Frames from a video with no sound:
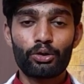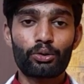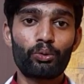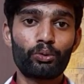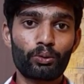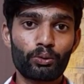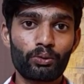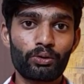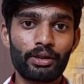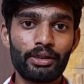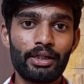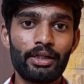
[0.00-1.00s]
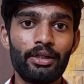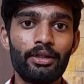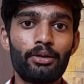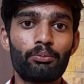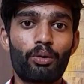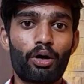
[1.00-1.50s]
तो उन लोगों के लिए
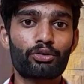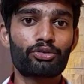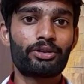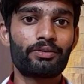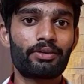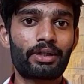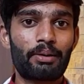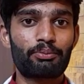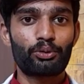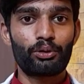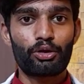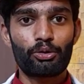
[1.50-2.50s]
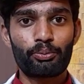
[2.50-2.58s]
पौरुष जीवन कैप्सूल का